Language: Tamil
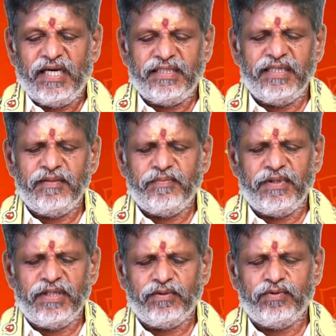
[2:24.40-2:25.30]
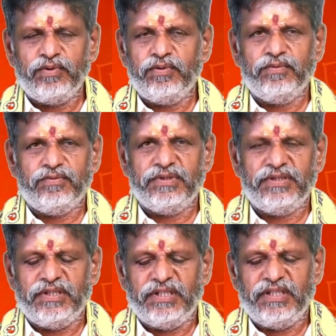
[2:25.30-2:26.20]
அதே போல் குருவும்
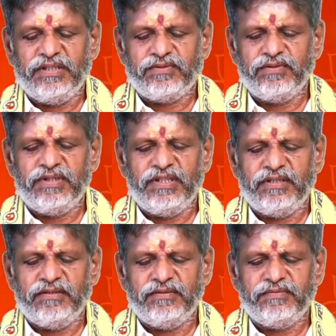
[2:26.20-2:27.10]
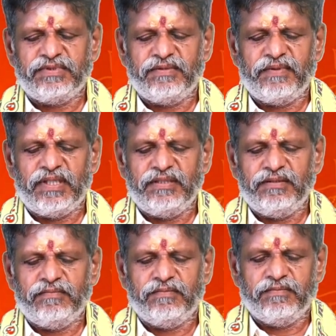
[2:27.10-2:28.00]
வந்து சூரியனையும்
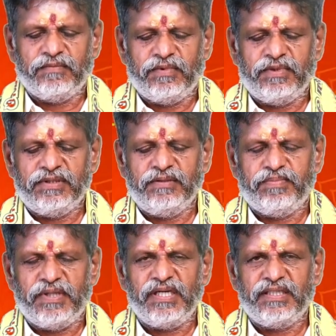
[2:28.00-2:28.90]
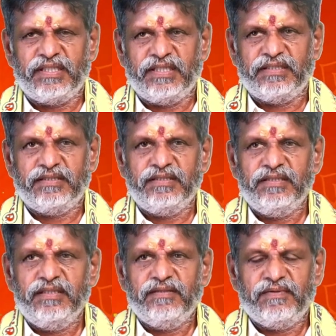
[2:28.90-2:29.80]
செவ்வாயும் வந்து பார்க்குறாரு
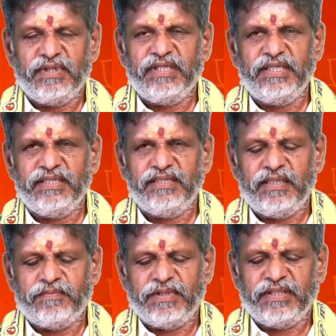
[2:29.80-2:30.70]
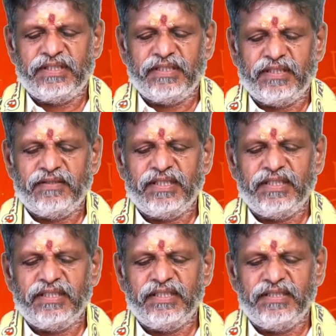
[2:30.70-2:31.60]
வக்ரகதியாக பார்க்குறாரு
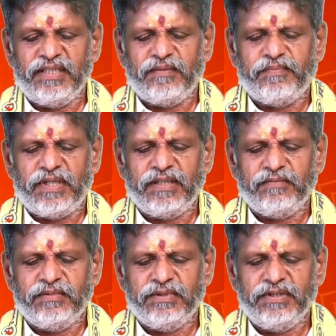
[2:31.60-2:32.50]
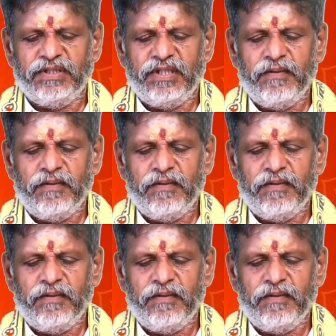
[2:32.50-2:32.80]
வக்ரகதியாக பார்க்கும்போது